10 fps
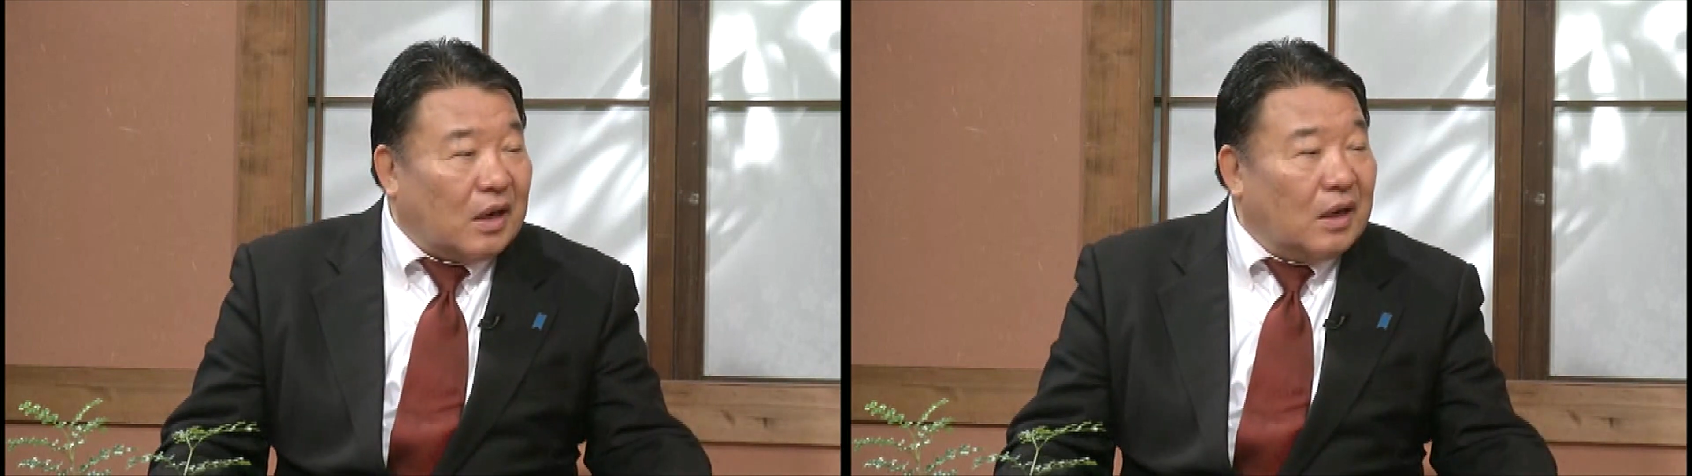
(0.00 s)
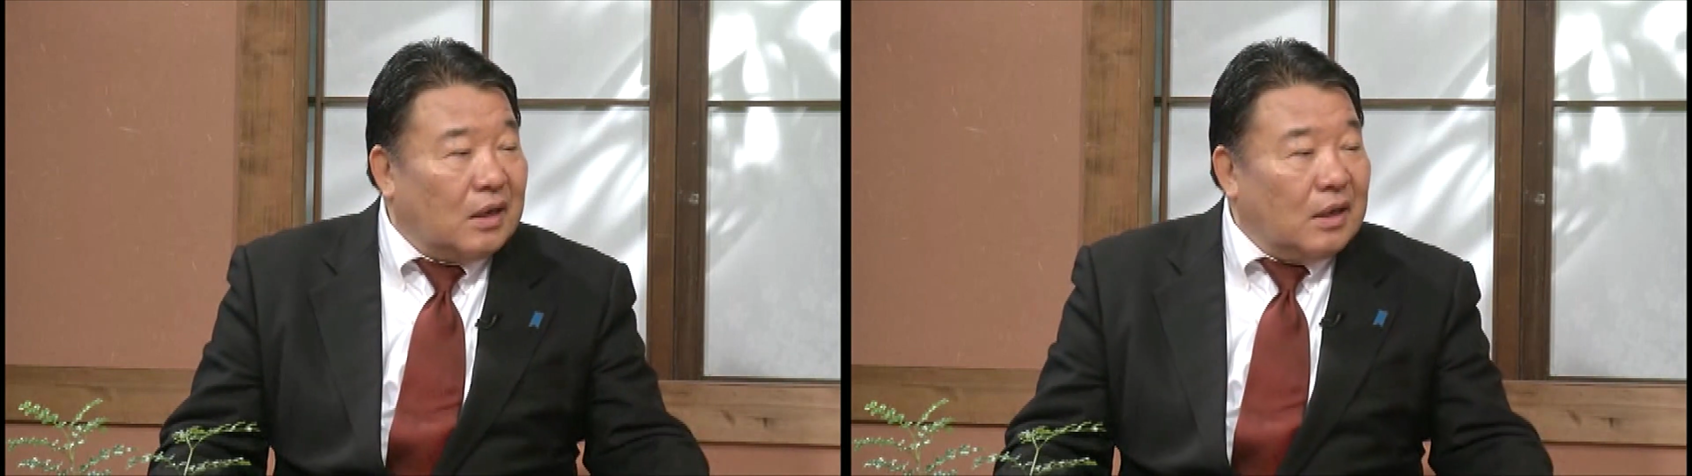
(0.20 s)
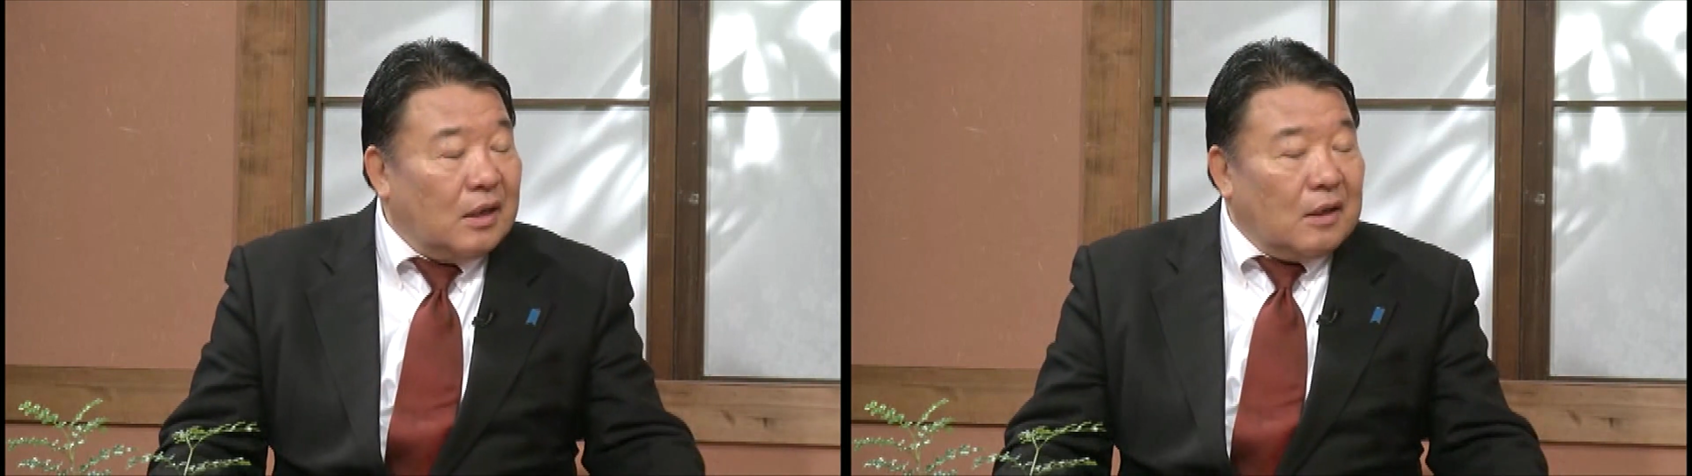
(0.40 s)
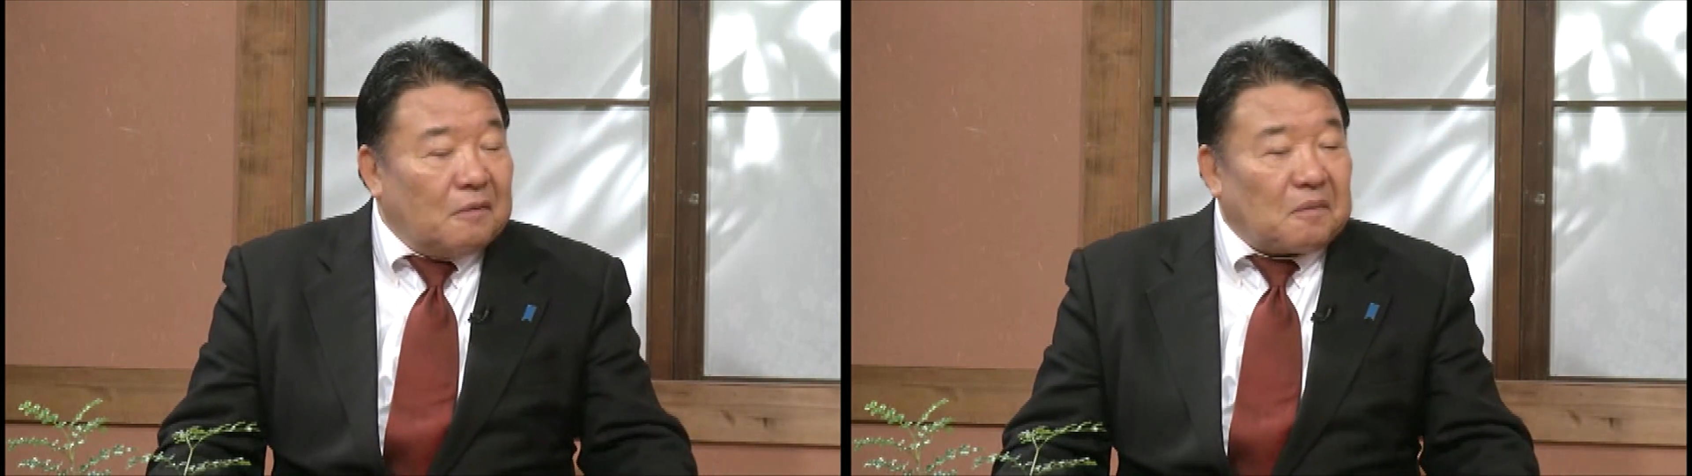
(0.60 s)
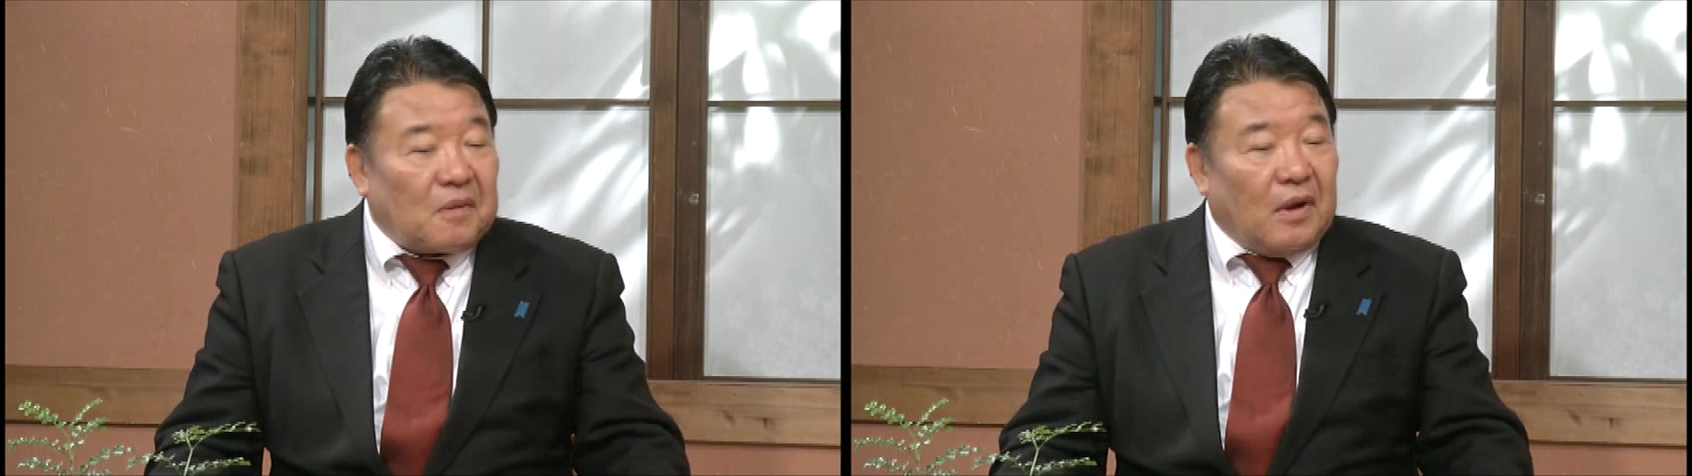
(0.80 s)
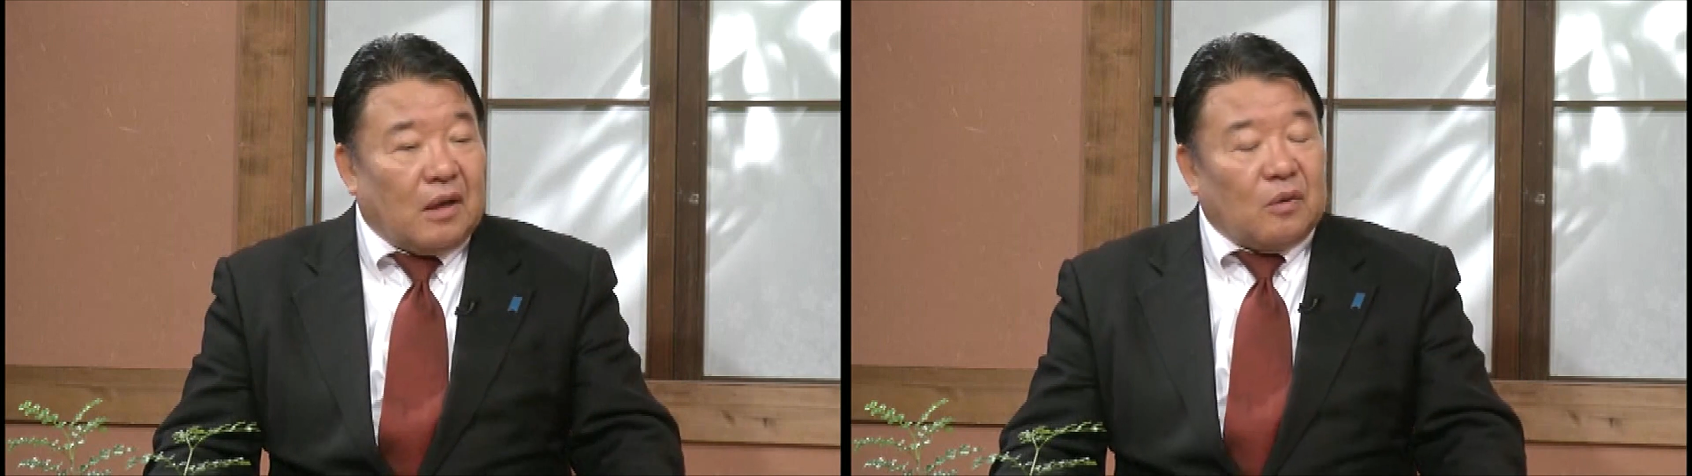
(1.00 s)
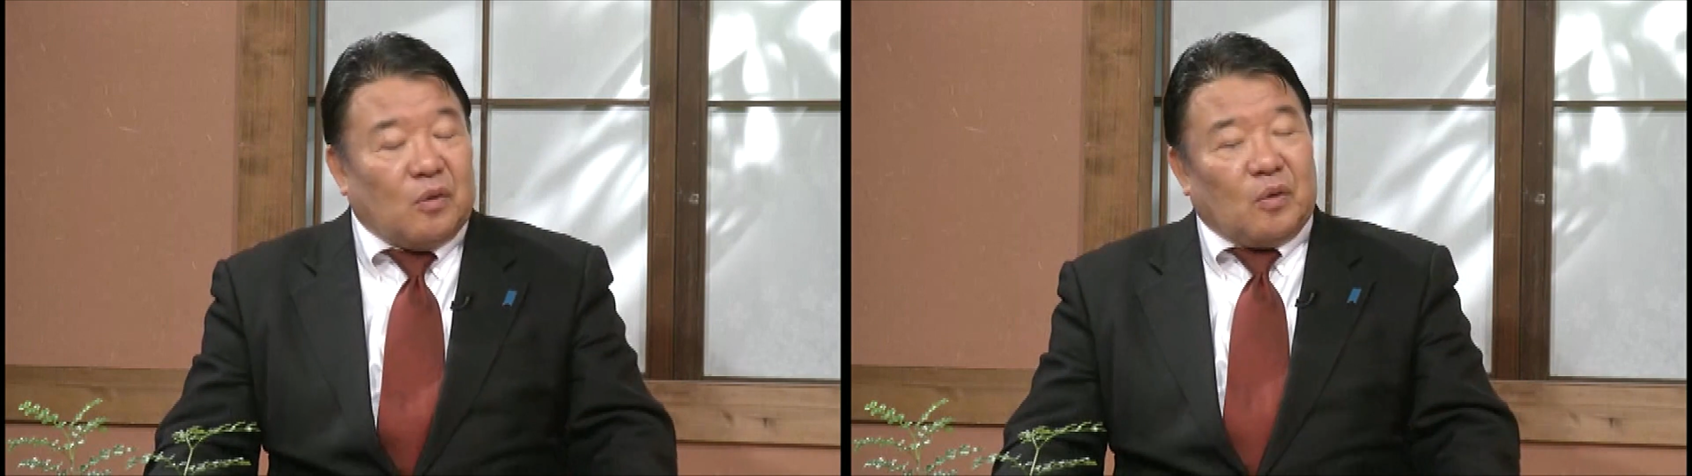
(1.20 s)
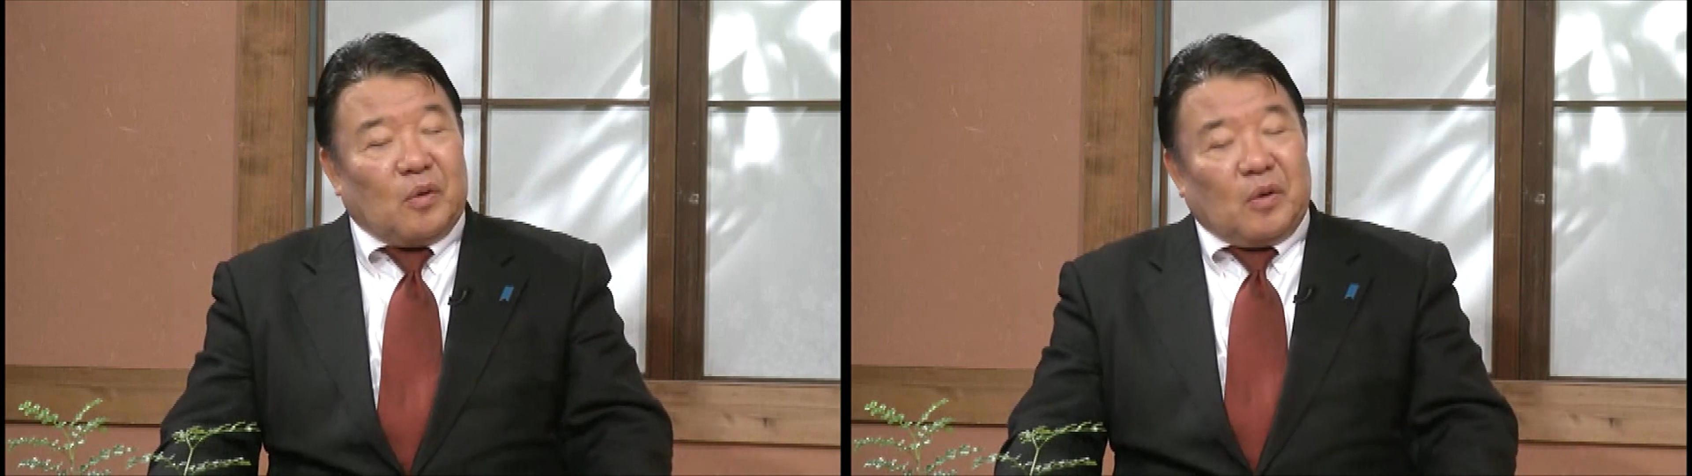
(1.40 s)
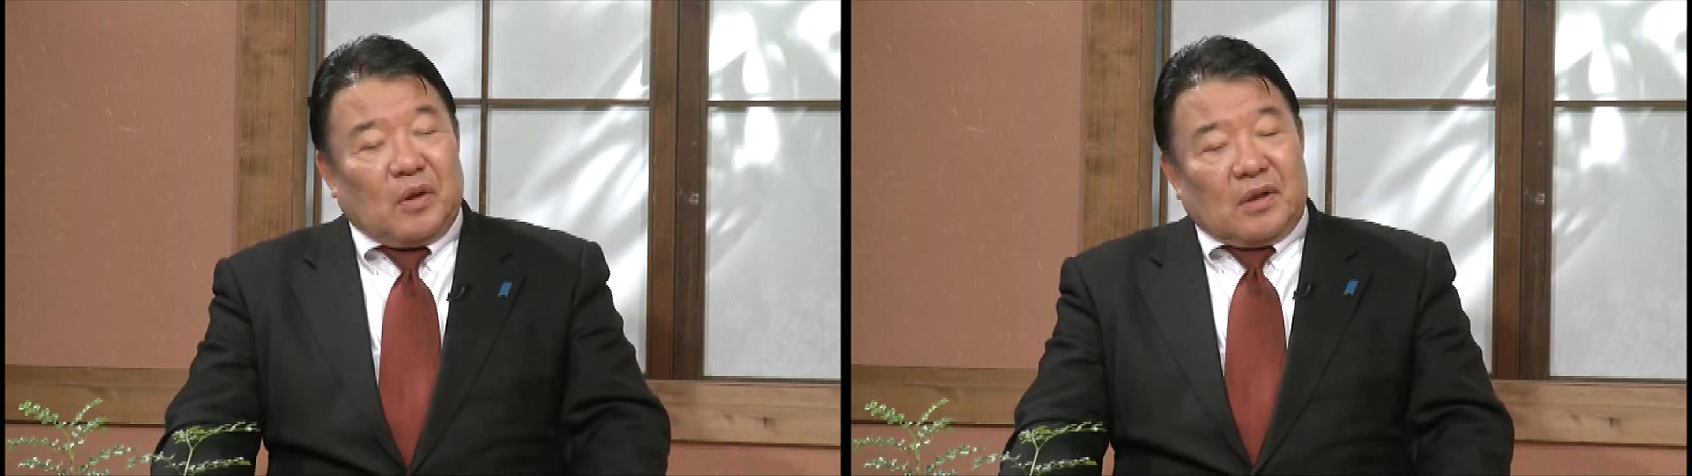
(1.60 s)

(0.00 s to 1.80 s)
らあの